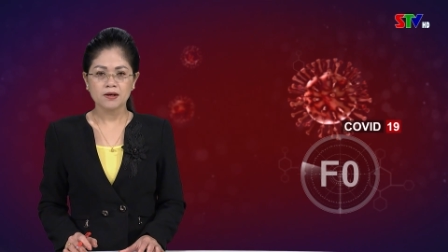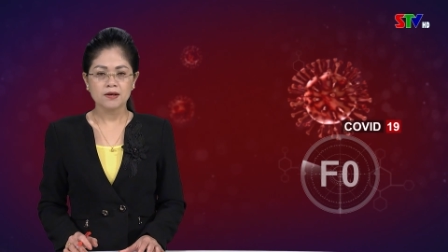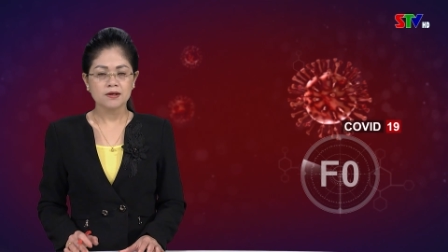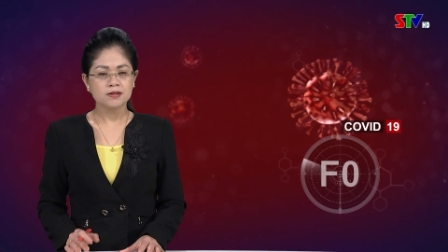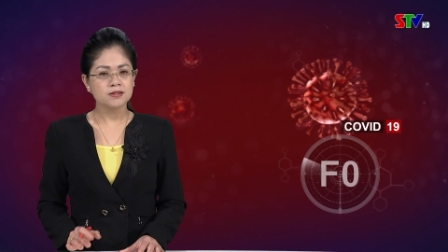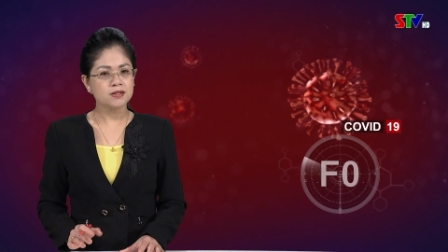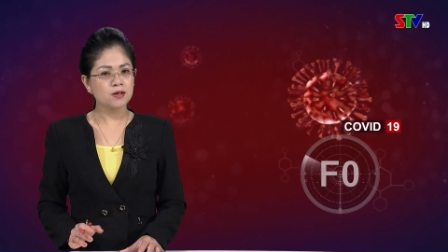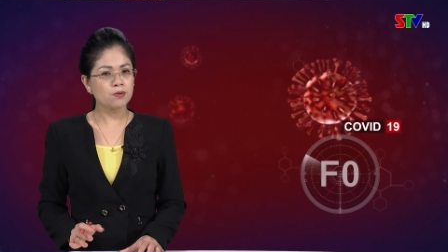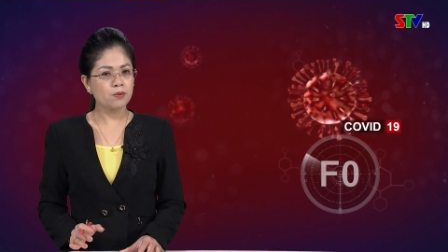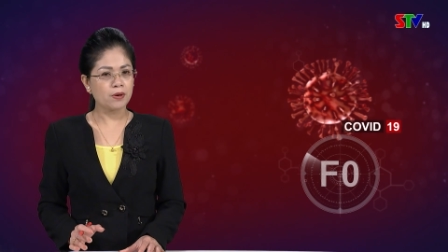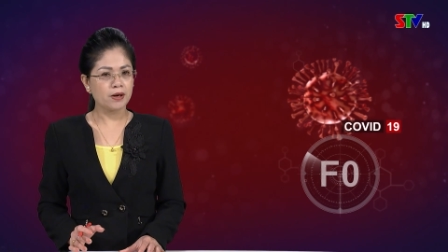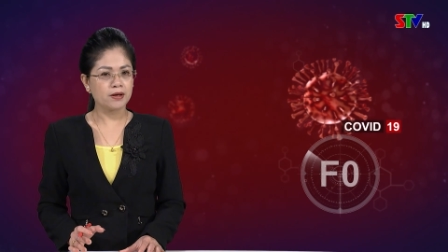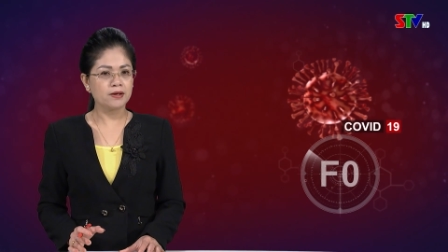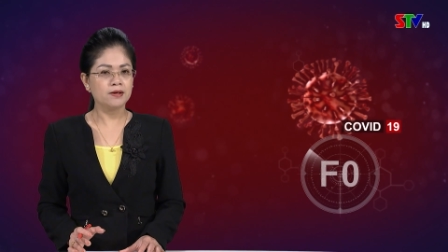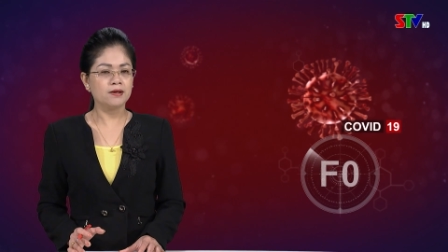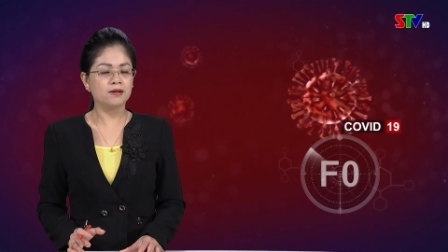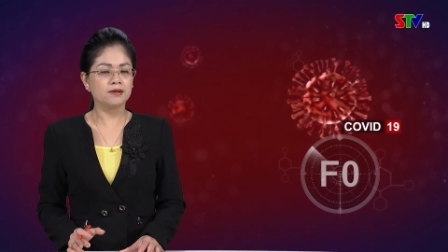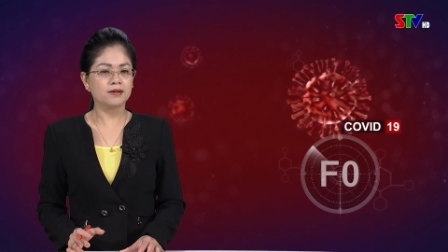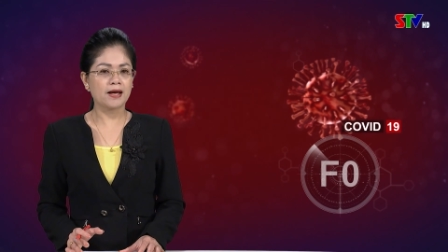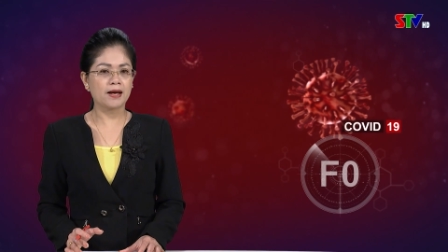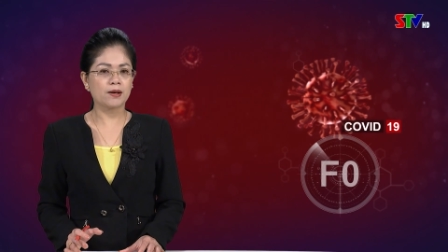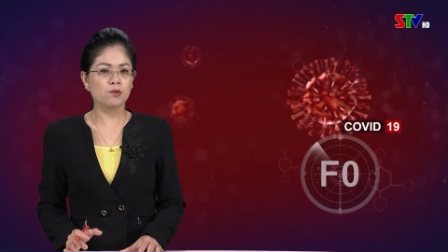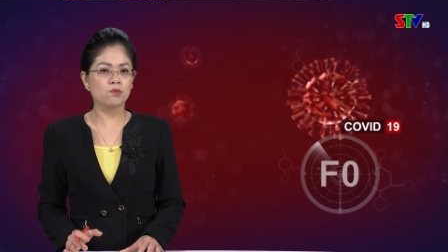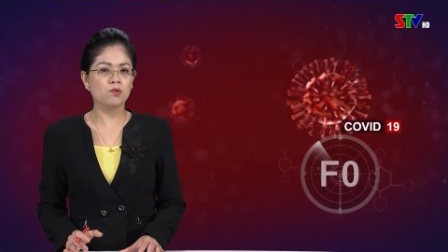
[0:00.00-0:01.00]
Sức khỏe hiện
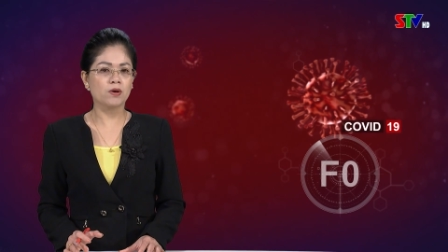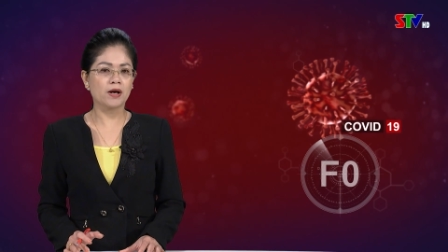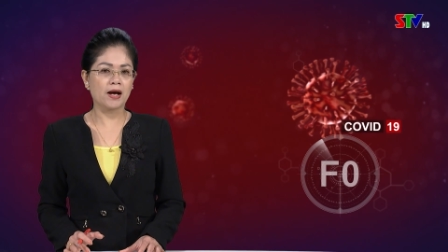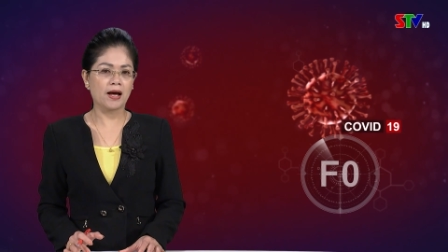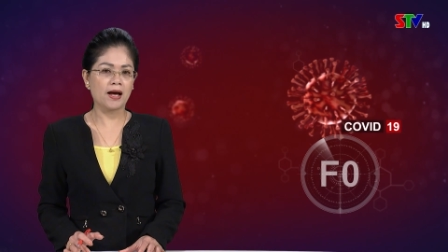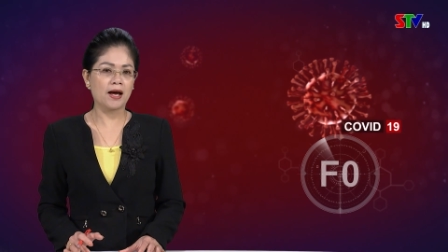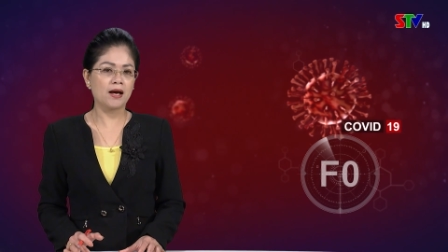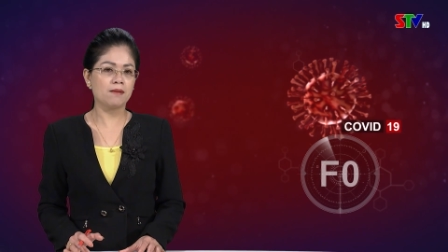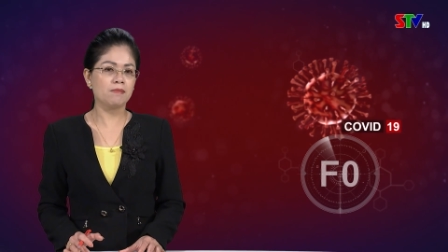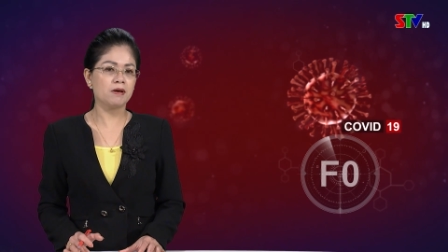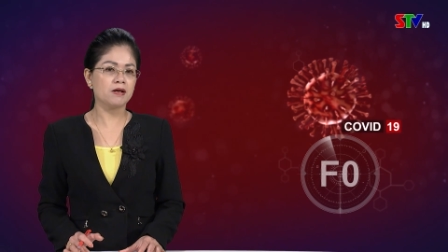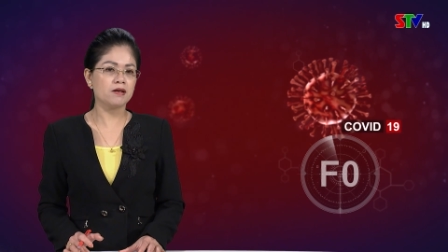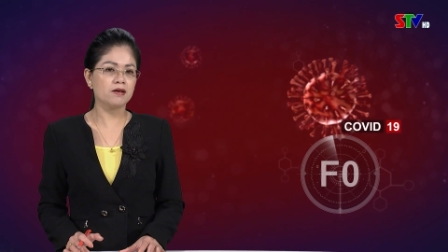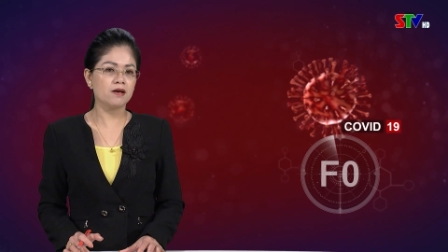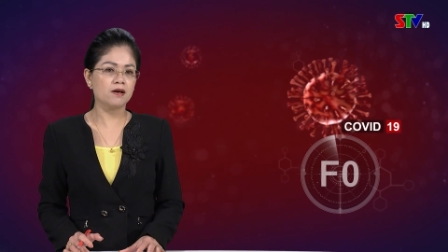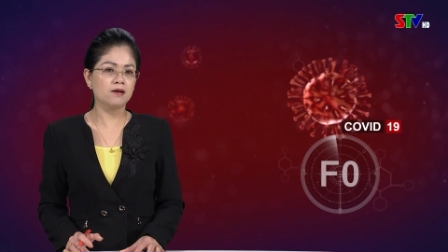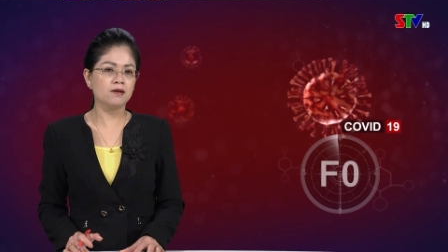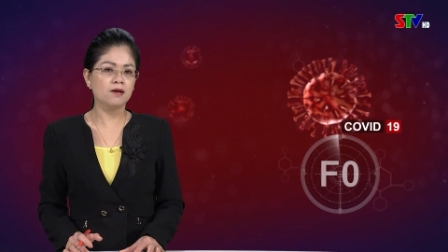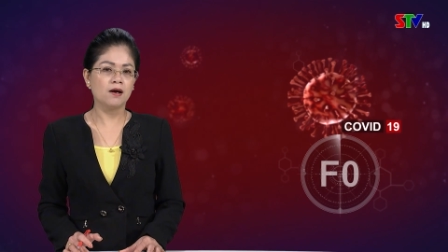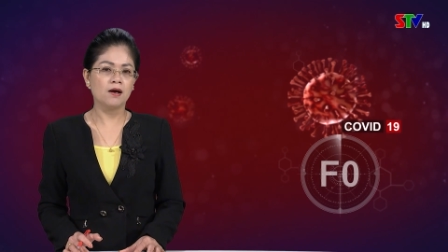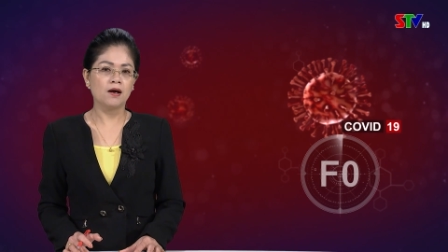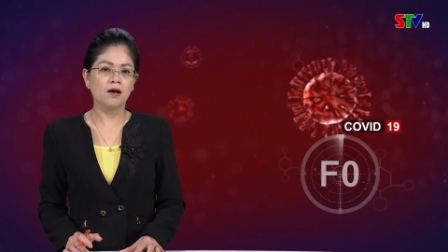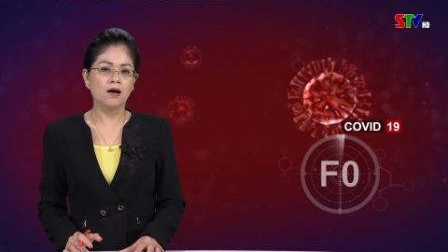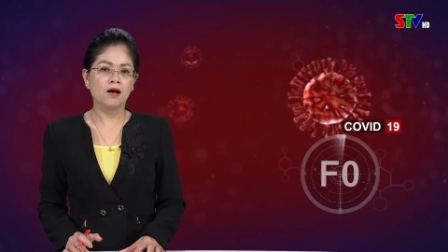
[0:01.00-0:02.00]
tại của cả hai bệnh nhân
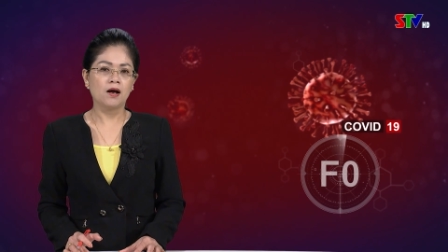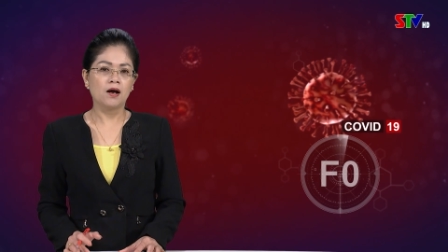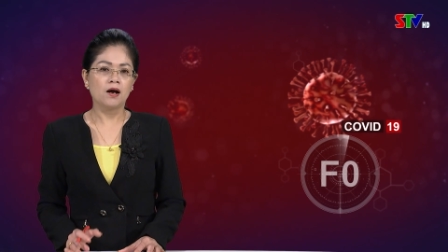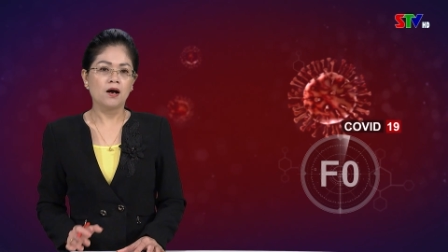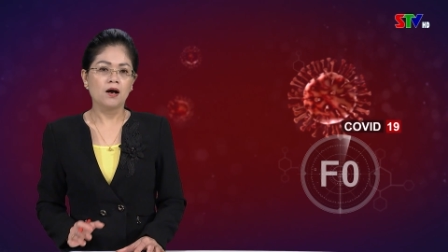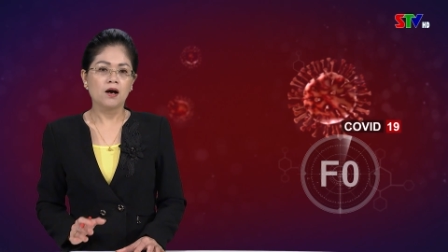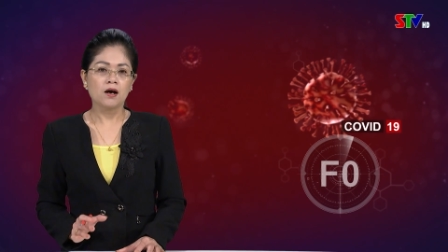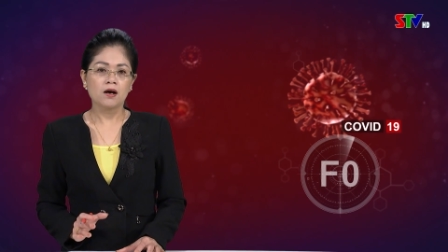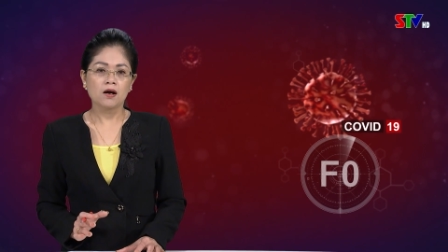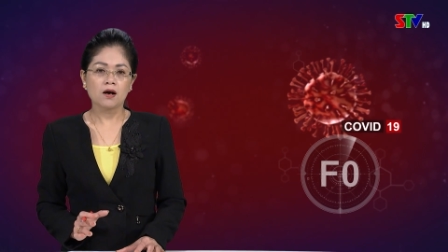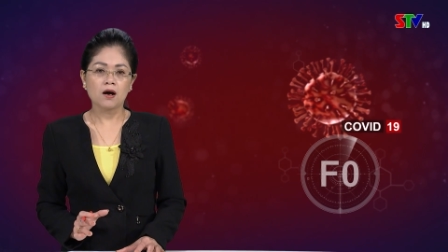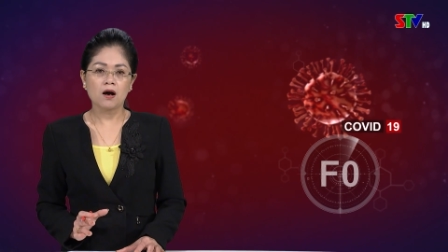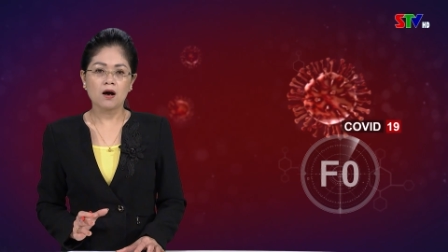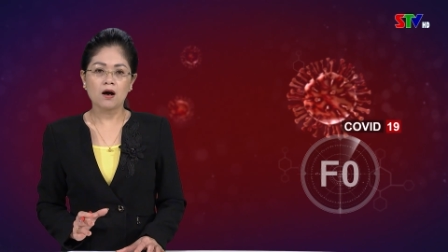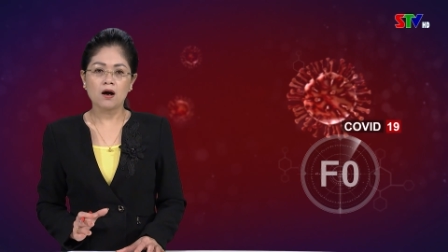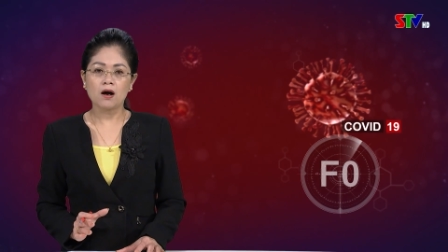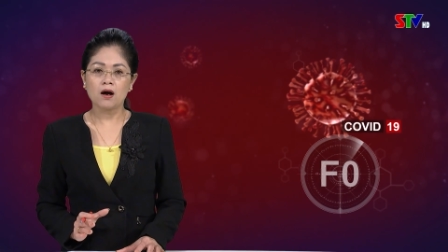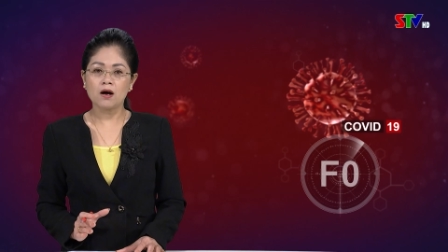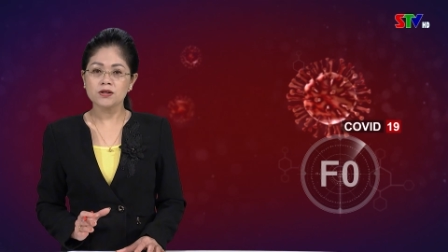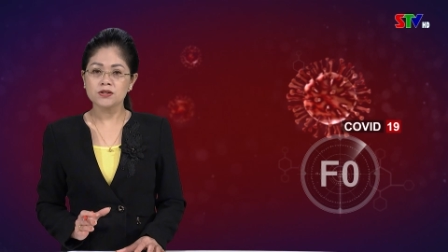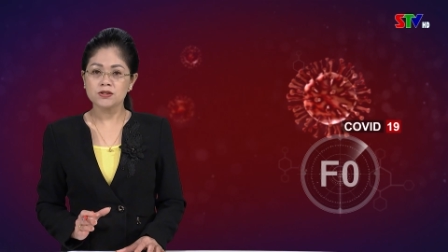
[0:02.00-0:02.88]
có